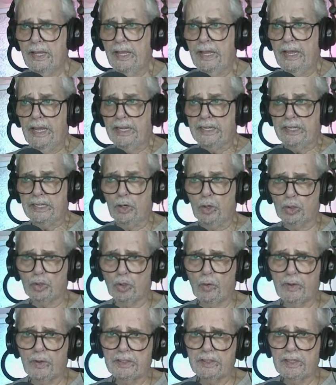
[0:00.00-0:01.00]
Si en
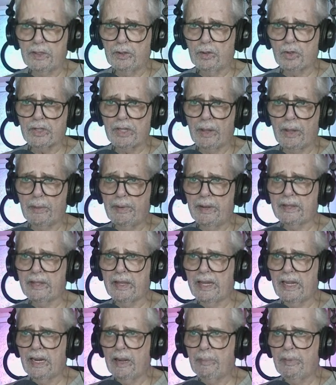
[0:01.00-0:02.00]
otro distrito se advierte
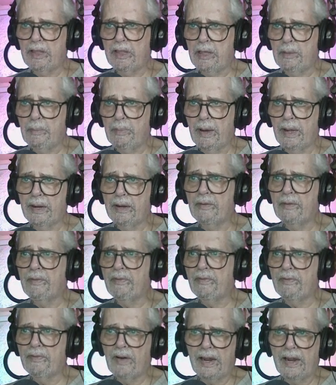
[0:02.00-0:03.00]
que la principal
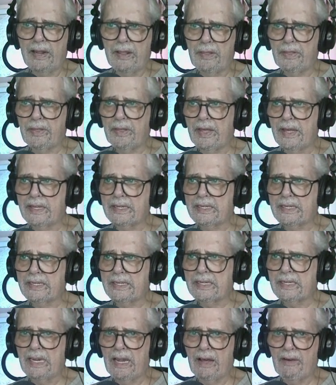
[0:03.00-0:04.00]
falencia es
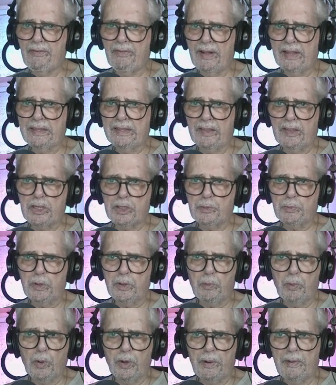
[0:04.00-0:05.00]
la falta de
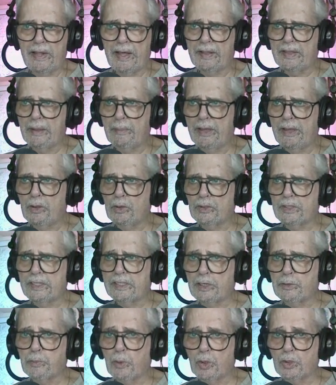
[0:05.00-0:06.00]
disponibilidad de medios de
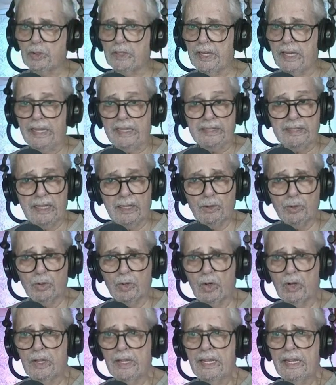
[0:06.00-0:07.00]
transporte, en
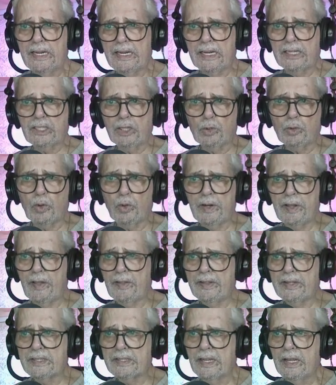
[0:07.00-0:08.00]
tanto, las
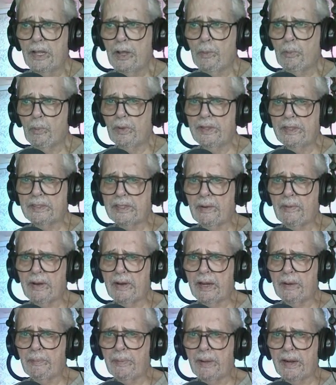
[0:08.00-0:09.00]
autoridades pueden
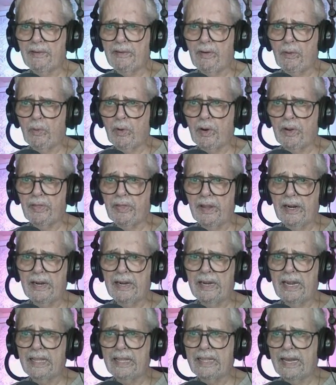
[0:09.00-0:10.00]
trabajar para favorecer
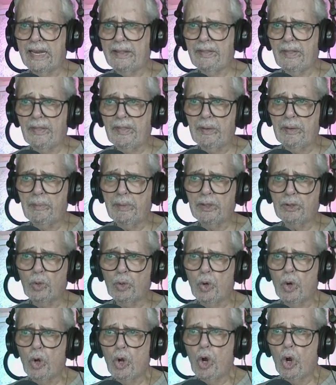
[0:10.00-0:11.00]
la llegada del
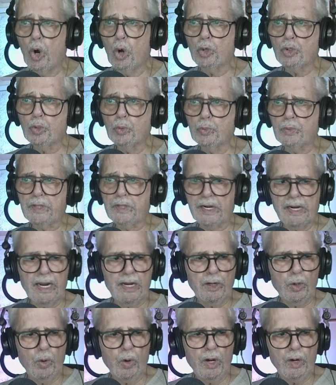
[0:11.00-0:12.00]
metro o
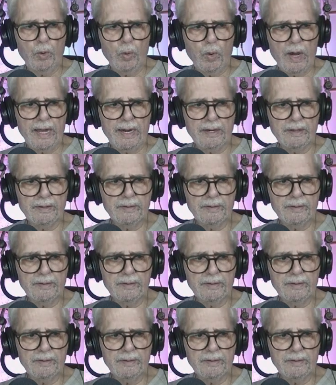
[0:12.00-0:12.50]
subterráneo al lugar.